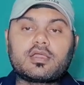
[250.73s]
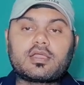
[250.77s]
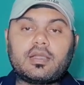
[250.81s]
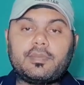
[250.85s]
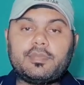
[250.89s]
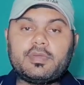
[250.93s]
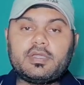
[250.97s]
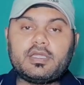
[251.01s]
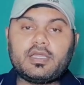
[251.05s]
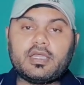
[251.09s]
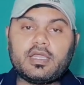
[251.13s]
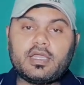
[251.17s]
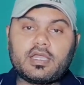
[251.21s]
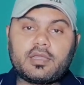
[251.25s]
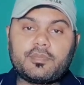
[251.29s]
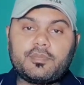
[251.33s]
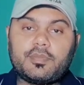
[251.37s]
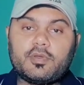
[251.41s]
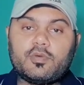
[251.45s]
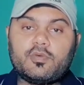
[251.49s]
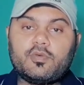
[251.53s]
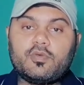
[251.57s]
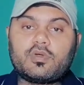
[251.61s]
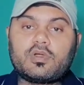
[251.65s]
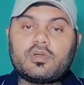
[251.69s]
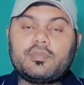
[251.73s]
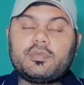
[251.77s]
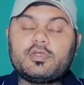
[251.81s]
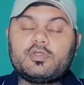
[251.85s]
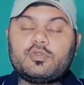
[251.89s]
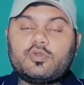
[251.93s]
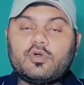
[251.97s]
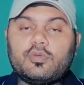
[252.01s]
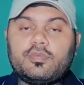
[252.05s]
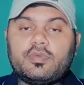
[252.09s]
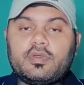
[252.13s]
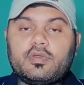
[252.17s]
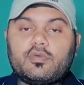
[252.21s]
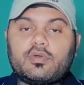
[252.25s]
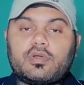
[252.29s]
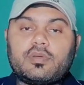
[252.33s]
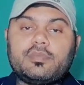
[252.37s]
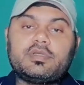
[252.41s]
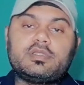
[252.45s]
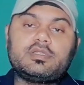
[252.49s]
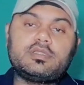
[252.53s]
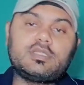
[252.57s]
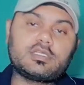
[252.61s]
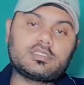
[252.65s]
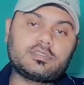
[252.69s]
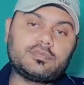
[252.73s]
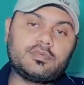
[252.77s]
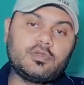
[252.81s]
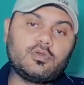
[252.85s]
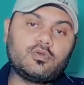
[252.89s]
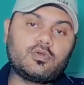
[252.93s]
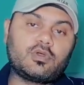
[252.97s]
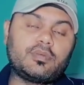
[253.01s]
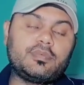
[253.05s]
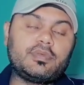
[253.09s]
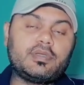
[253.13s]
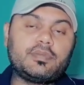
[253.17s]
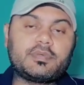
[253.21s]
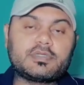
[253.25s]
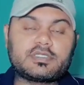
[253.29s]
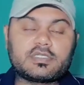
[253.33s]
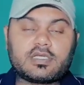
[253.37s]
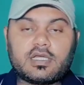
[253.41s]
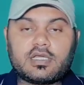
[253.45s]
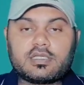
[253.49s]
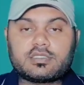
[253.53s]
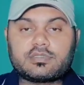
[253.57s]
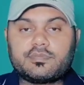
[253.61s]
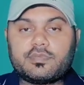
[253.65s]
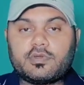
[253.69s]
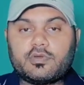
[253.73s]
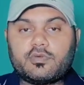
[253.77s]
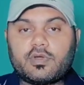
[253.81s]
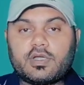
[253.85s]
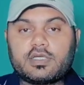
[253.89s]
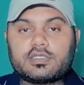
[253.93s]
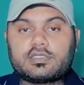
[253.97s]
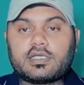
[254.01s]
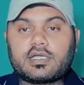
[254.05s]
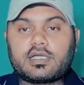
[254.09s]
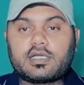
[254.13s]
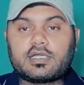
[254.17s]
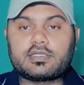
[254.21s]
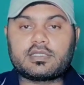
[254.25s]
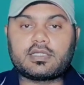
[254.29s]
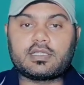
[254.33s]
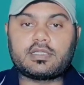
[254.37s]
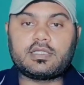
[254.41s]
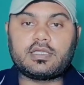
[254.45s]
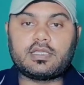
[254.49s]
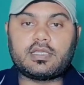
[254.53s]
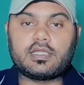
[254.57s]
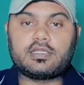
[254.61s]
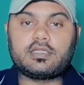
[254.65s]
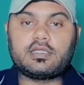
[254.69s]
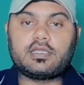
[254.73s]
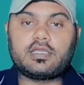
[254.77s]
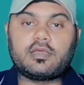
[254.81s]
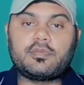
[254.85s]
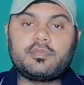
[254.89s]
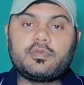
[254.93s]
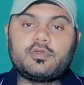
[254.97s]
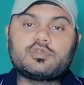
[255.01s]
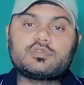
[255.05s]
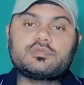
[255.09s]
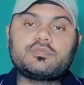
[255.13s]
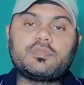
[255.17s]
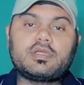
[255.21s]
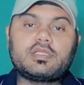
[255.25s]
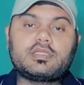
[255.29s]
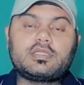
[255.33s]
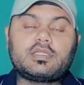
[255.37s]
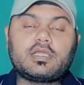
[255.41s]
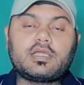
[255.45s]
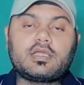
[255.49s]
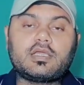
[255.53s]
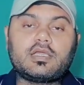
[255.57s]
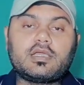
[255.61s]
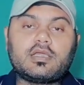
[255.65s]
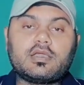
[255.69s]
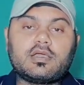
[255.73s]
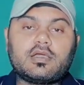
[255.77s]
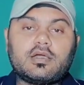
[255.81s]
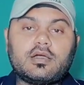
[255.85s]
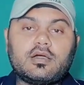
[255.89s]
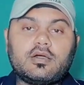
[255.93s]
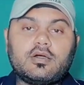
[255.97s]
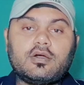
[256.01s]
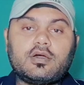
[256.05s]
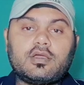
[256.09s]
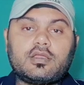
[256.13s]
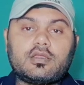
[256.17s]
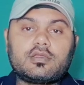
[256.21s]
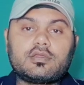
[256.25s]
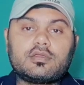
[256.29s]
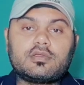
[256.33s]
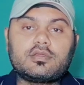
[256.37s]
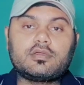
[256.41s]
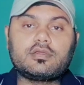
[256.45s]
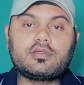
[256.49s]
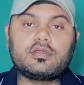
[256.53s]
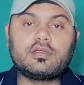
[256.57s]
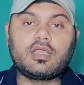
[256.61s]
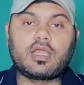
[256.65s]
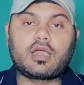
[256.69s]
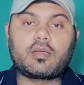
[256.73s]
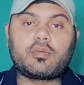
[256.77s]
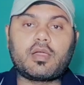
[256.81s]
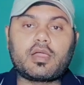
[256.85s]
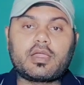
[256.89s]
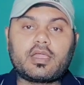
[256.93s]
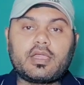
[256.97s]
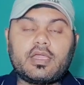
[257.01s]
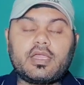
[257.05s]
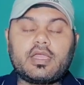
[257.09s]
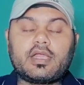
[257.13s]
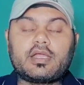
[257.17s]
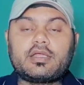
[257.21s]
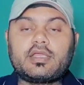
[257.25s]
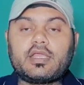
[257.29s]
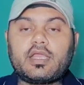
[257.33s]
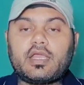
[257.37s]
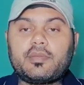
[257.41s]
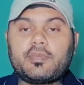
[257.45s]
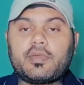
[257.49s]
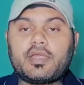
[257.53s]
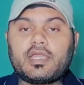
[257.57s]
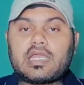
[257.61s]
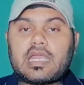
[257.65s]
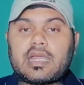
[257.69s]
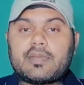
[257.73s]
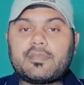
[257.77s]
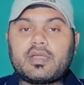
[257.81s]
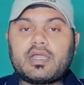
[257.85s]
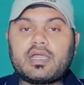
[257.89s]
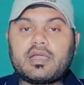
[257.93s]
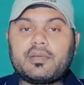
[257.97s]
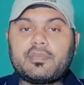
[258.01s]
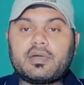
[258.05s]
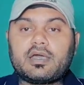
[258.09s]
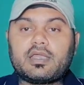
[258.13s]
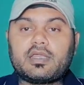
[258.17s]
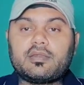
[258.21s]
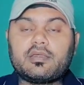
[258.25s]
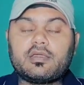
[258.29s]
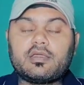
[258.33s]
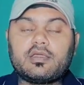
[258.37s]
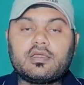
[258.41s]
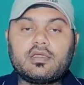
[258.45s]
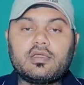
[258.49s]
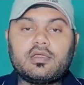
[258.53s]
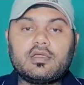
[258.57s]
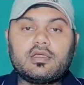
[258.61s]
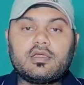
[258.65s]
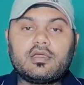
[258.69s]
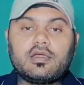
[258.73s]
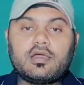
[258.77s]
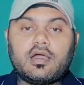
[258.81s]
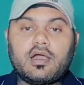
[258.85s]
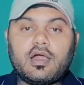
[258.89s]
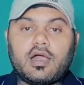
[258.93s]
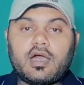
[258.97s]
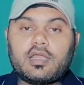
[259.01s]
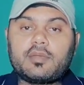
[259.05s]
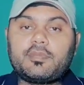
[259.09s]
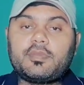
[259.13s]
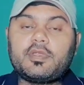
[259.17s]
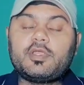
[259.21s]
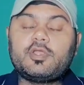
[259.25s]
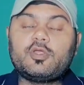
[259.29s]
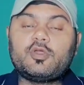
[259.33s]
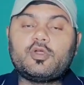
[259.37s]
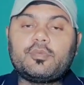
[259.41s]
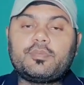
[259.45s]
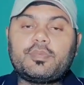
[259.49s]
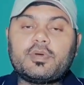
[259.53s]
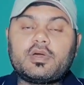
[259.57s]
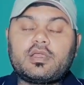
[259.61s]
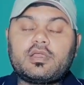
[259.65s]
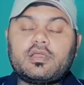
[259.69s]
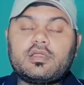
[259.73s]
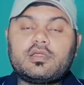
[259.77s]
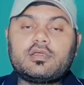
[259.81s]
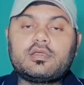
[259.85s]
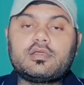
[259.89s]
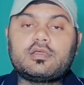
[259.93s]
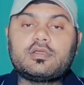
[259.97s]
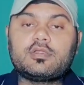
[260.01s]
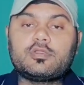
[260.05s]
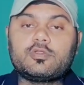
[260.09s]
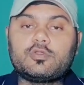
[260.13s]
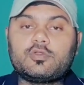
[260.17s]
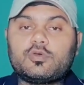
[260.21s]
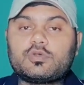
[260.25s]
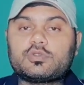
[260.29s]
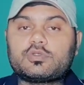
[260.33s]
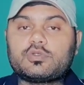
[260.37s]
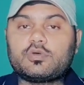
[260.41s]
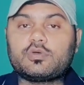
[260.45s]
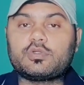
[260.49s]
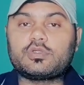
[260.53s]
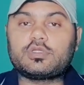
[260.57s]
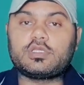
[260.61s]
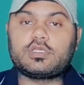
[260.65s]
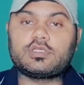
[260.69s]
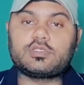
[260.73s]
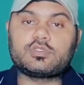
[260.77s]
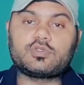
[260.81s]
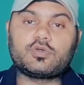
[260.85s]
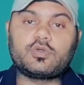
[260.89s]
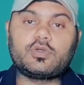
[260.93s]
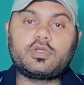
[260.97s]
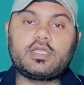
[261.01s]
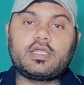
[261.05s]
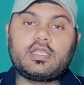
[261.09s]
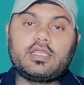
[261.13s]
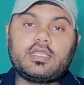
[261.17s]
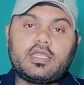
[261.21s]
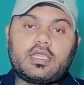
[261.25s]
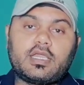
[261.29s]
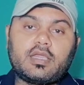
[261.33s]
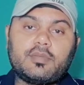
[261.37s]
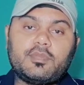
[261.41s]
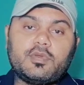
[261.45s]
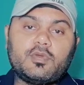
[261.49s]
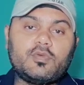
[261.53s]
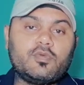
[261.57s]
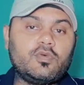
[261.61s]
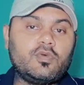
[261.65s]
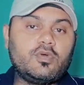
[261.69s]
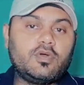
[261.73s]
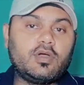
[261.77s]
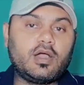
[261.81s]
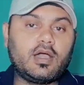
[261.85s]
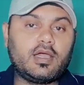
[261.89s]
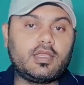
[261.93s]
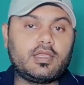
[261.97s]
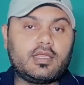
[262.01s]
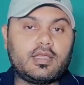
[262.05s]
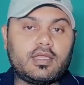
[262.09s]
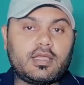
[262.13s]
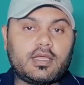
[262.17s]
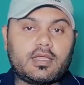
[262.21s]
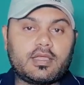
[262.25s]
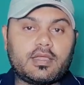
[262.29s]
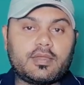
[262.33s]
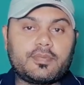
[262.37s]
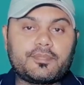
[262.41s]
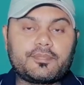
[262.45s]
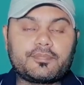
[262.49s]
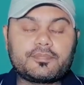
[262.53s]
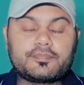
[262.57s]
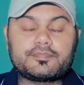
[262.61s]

कभी एक व्यू कभी दो व्यू कभी दस व्यू कभी पचास व्यू ऐसे करते धीरे धीरे व्यूज़ बढ़ते गए और लगभग एक डेढ़ महीने में हमारे हर वीडियो पर 200-300 डेली के व्यू आने लग गए